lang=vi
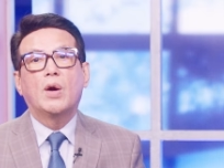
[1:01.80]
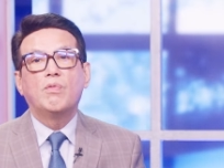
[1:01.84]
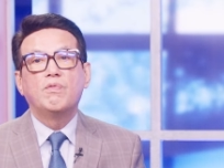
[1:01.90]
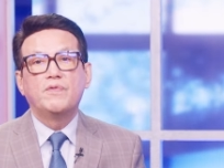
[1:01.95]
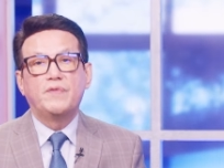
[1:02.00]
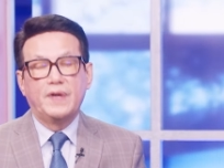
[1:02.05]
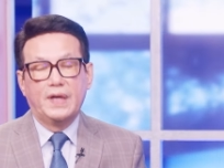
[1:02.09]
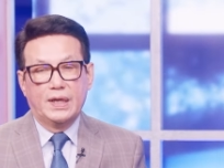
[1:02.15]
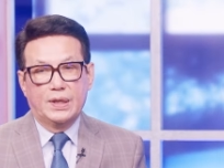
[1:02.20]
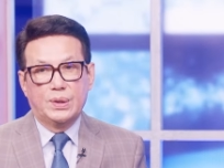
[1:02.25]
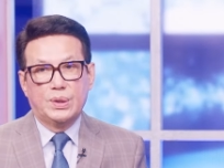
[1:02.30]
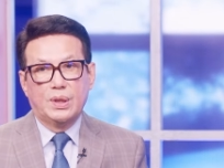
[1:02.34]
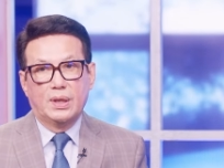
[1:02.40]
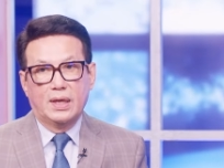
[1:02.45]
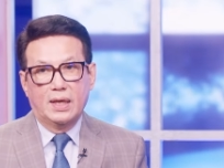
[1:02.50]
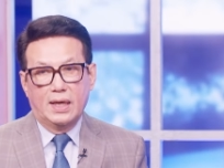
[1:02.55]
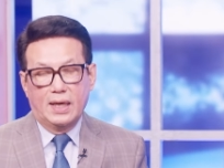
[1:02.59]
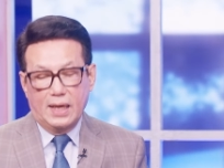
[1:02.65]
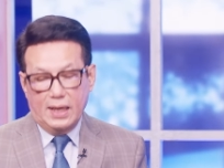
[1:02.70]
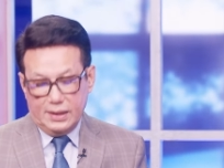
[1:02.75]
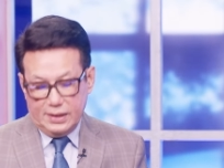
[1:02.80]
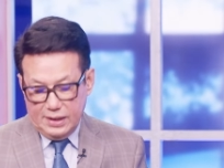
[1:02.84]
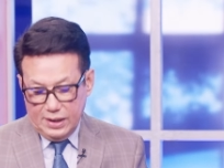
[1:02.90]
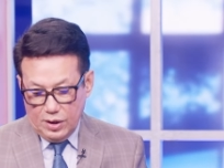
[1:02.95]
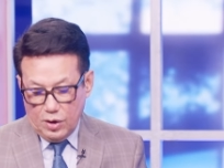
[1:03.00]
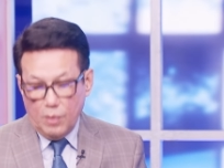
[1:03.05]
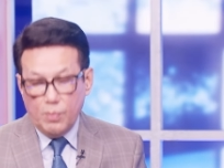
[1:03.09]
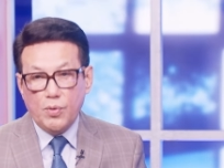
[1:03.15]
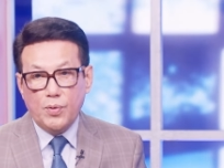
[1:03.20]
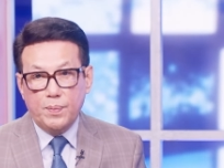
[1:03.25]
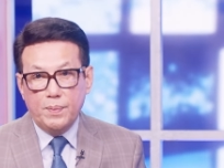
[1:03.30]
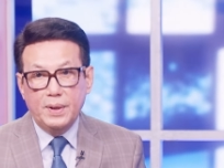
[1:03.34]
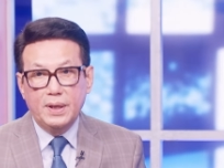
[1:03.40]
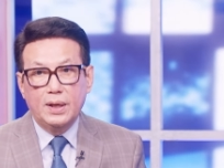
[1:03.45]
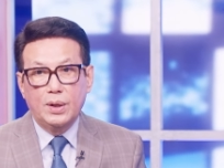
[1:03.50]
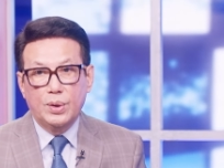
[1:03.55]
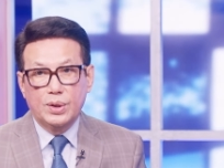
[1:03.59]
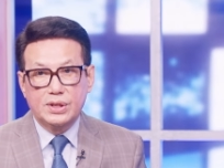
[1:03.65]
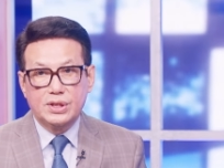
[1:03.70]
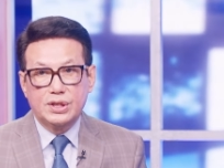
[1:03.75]
công việc cho nên là chỉ có một mình
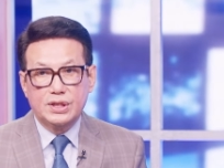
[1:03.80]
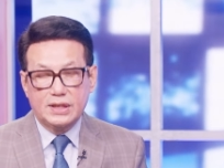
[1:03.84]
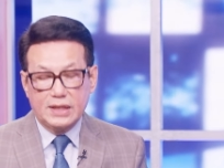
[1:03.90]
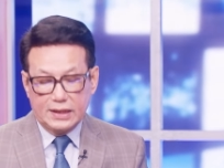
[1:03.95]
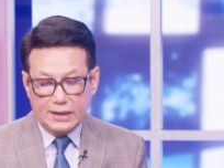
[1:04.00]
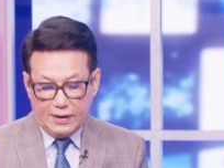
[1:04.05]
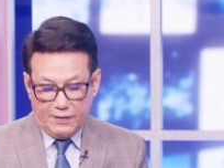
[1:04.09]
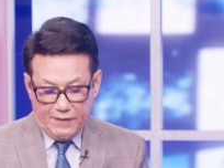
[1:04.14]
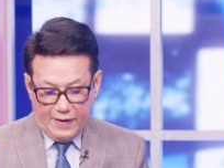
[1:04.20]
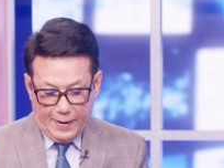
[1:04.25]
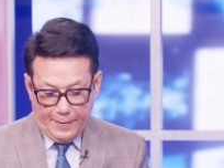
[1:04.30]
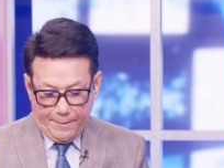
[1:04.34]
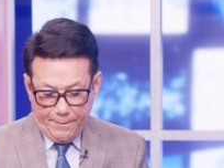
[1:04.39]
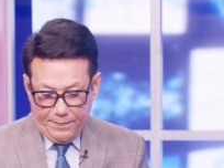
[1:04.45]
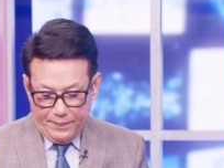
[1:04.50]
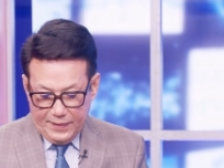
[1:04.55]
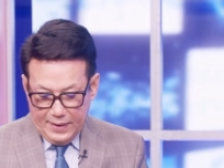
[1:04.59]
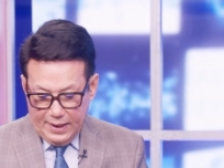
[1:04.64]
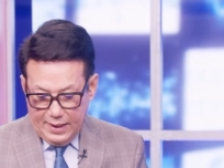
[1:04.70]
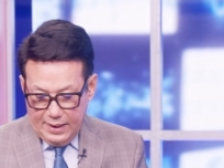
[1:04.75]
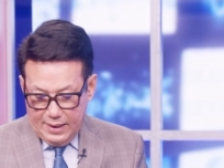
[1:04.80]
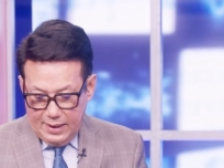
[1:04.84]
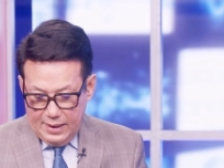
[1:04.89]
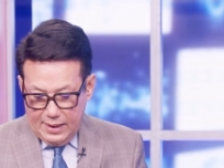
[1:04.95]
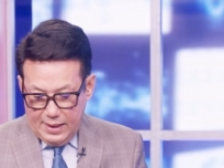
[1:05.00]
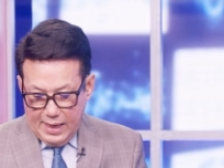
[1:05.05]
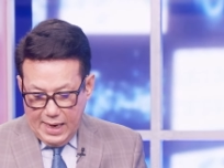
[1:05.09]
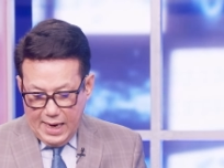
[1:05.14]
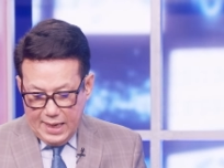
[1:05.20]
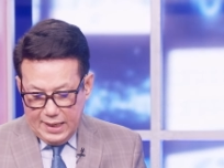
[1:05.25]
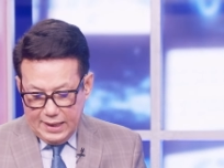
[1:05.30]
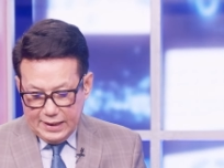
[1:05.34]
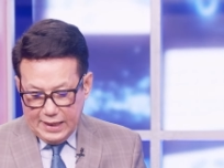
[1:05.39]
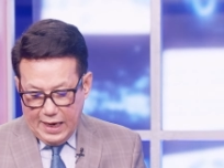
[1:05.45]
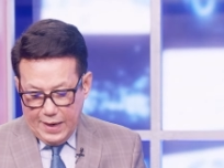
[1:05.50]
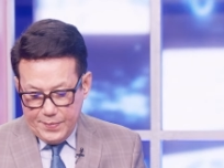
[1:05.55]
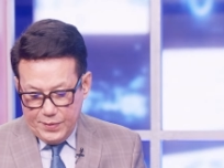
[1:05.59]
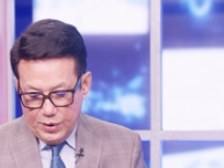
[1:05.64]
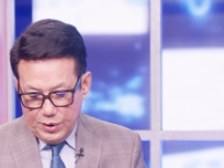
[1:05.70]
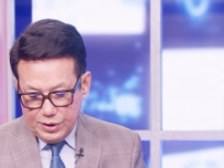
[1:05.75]
luật sư Trần Thái Văn. Hai đề
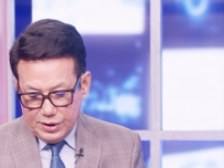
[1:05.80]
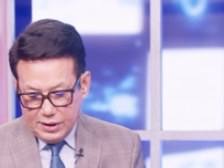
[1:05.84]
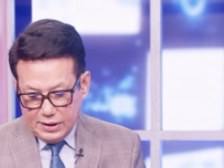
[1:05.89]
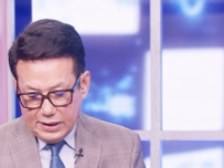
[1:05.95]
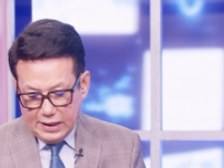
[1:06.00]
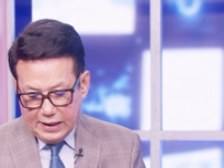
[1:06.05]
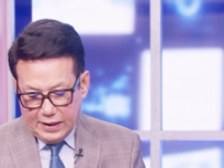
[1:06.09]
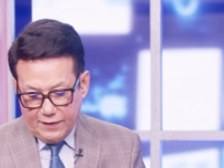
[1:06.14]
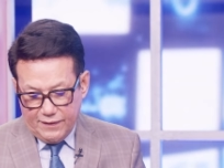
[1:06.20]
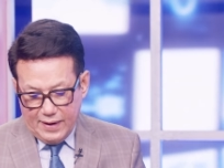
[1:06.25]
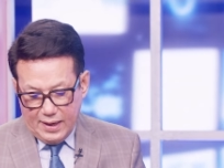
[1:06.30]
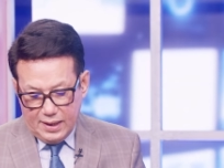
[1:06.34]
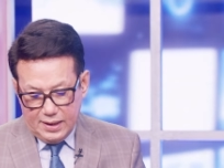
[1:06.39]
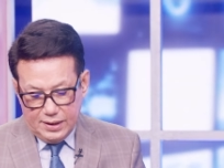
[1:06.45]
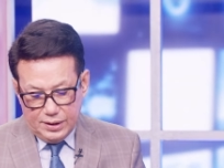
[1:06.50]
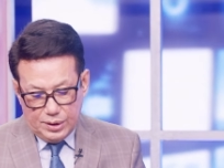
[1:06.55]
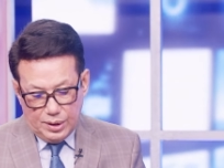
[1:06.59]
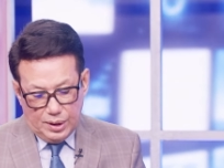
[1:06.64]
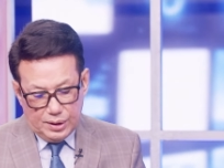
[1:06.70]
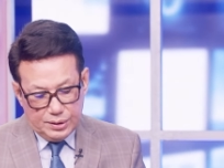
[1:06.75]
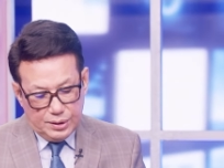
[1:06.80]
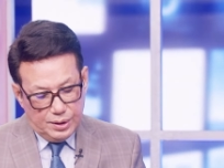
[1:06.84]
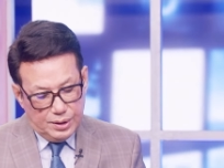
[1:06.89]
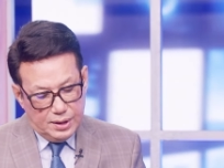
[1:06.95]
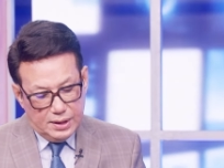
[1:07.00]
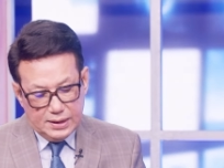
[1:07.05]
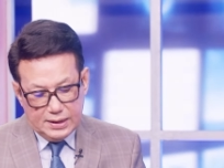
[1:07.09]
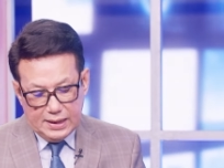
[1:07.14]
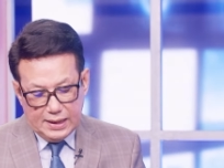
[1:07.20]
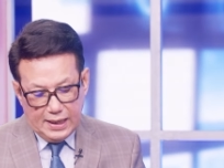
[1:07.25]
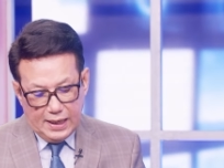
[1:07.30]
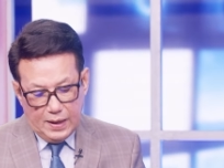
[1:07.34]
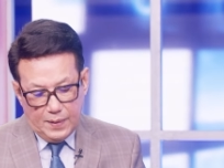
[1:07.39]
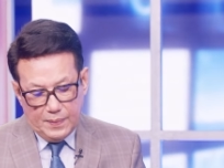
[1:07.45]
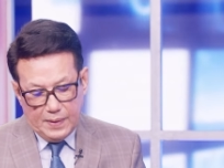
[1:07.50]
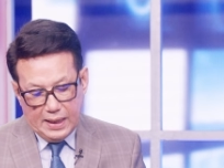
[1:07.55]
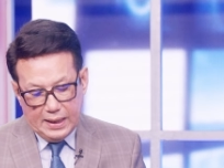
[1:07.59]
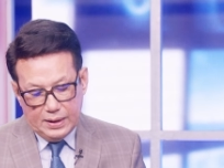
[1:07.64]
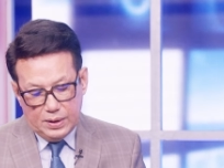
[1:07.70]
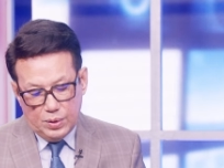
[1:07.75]
tài mà luật sư Trần Thái Văn lựa chọn cho chương trình ngày
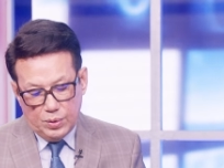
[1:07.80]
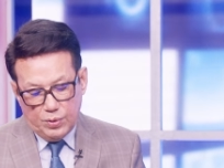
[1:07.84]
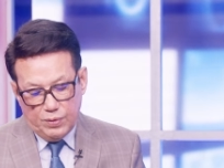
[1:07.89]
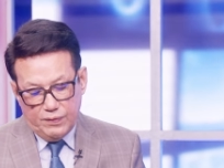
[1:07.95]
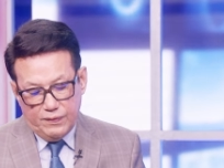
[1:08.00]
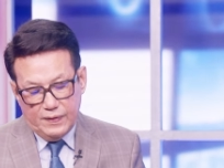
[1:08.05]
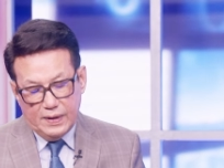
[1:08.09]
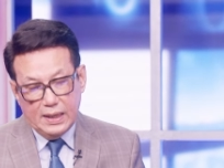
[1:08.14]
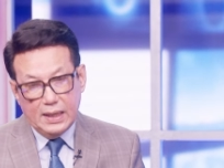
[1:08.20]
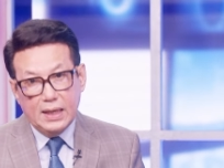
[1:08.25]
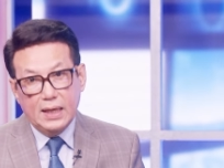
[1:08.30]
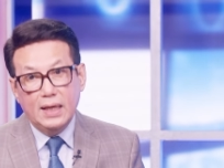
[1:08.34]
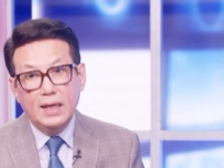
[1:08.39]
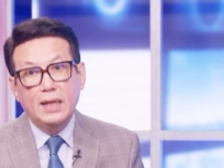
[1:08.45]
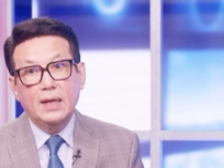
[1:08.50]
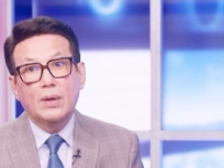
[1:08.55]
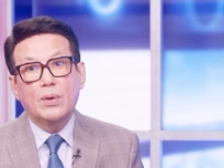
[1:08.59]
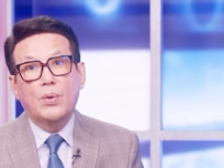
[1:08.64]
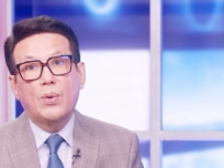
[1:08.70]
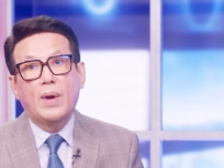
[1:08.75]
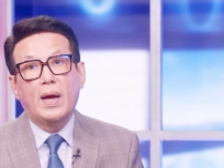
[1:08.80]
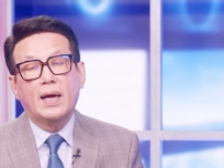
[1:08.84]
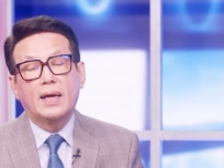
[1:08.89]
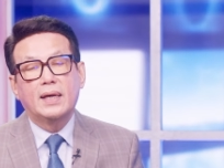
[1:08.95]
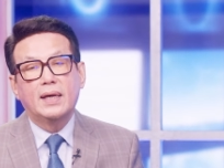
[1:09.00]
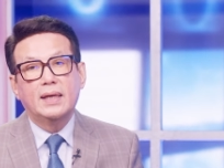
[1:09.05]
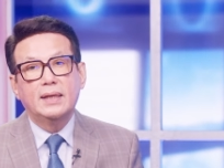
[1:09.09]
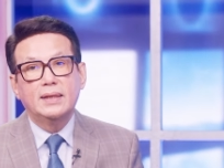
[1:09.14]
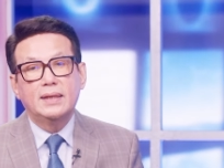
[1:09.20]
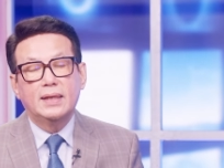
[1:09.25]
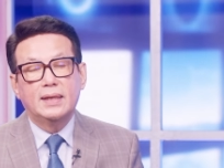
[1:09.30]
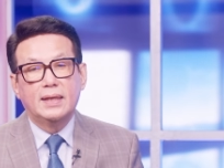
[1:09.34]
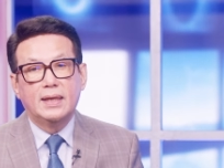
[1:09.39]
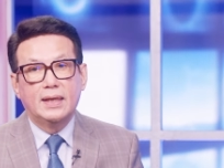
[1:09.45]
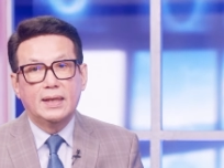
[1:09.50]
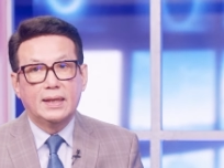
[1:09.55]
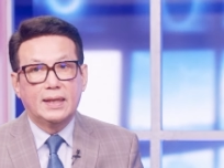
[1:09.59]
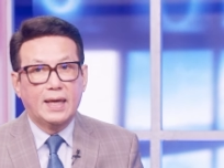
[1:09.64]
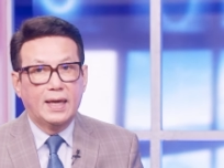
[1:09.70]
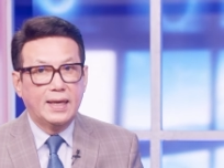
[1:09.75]
hôm nay thưa quý vị liên quan đến tình
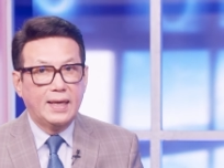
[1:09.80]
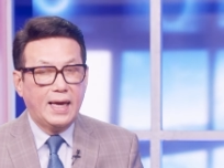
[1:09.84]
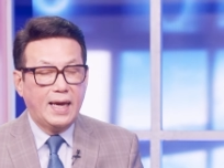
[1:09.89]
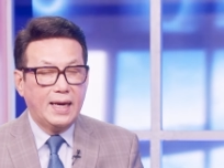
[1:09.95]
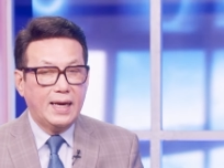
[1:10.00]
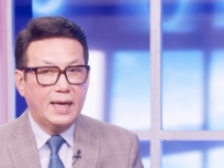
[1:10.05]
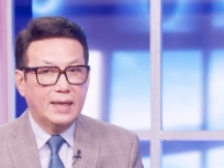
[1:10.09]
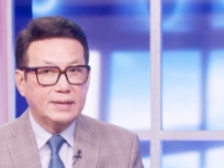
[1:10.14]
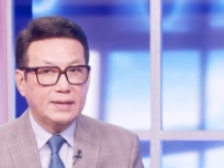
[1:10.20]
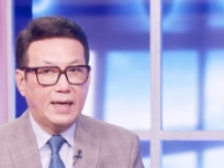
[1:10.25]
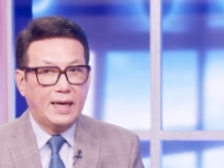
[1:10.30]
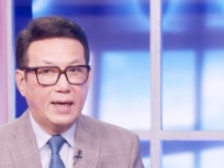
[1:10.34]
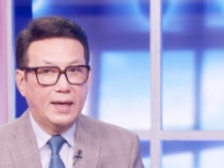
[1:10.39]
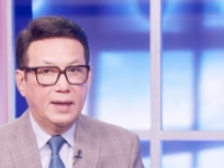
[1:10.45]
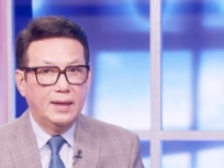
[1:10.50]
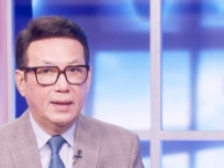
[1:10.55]
hình tại giải Gaza.